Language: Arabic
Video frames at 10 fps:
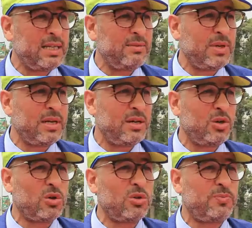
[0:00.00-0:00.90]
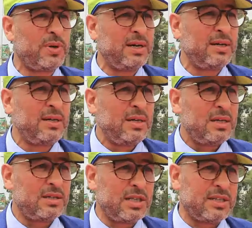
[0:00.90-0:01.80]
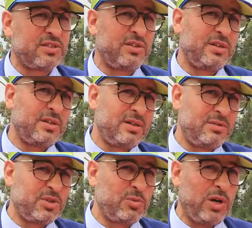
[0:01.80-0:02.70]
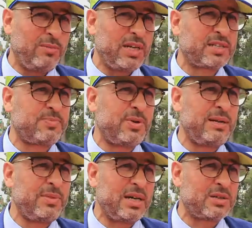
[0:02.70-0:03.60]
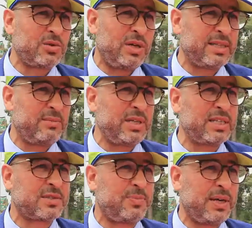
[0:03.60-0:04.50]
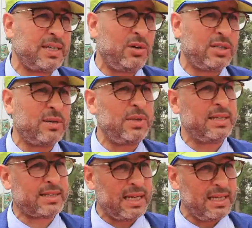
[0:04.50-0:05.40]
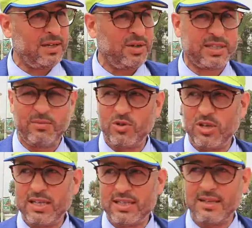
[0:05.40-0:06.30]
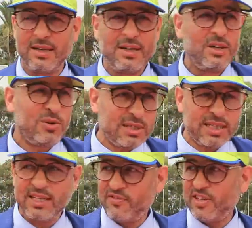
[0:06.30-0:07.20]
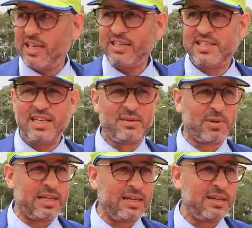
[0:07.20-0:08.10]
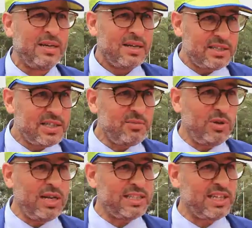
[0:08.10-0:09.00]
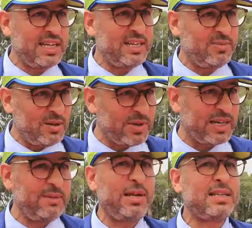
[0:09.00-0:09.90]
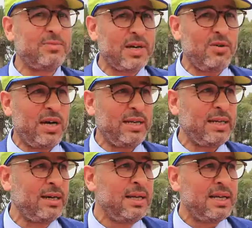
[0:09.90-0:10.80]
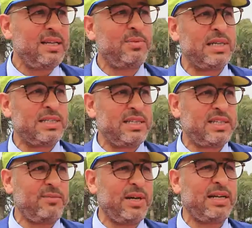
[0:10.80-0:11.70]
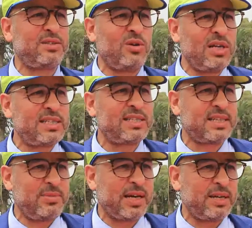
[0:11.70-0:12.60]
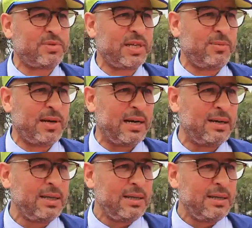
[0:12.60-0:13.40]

اللي من اوروبا جات مجموعه من لاسبالماس وحده من اسبانيا وحده من ايطاليا وحده من هولندا وهذا كيفرح هادشي اللي بغينا نجيبوا الاجانب المغرب علاش بقاو حنا اللي بغى يجري شي ماراطون ولا شي سباق يمشي لبرا